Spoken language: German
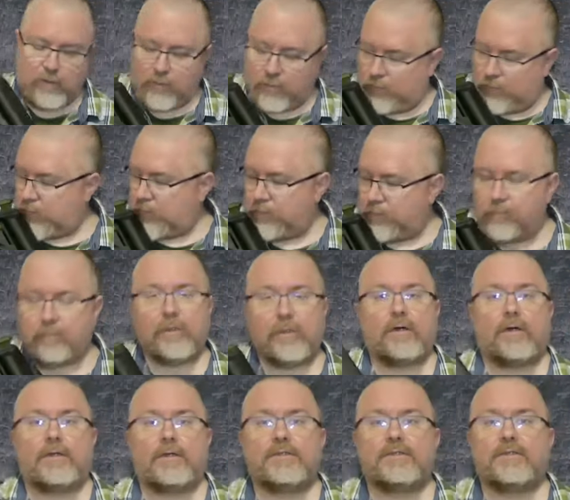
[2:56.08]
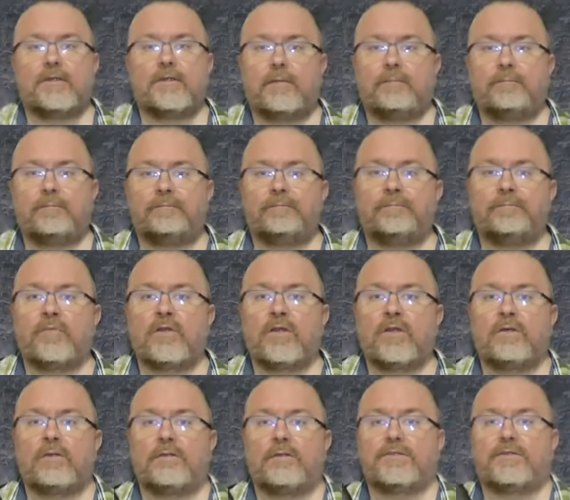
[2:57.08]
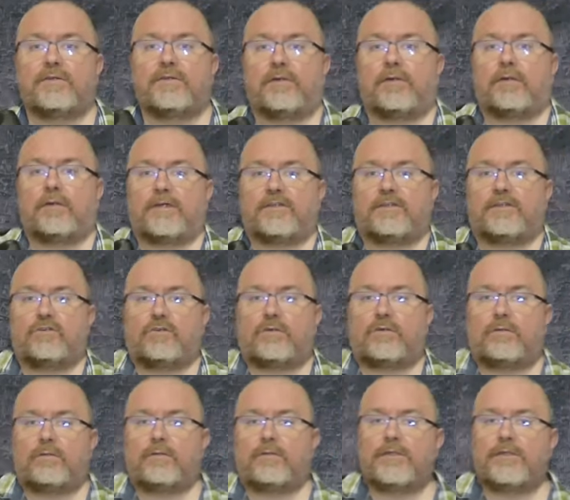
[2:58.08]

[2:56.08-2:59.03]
Der Radisling ist ein klassischer